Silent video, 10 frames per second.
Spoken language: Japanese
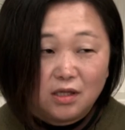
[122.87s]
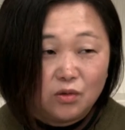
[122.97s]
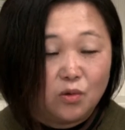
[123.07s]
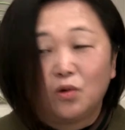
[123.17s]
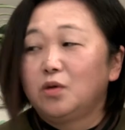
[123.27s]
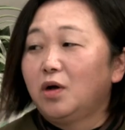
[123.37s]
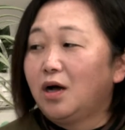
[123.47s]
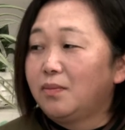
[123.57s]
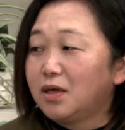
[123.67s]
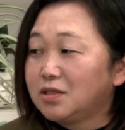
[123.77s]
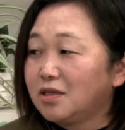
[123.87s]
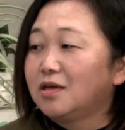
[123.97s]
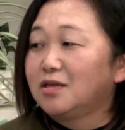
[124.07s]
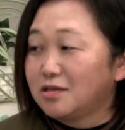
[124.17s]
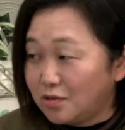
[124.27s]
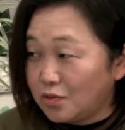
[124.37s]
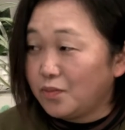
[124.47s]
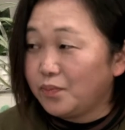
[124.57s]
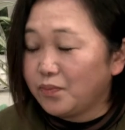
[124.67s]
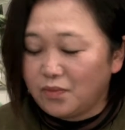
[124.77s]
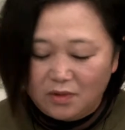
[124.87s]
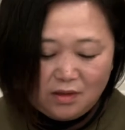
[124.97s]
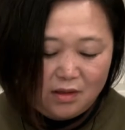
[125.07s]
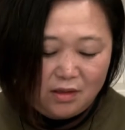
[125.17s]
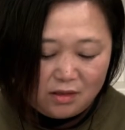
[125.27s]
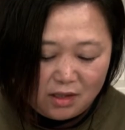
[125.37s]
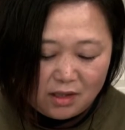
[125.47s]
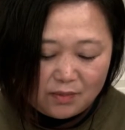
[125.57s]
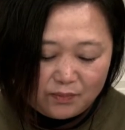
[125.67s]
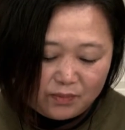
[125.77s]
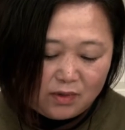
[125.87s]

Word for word: てどこにも販売してないんですよ。で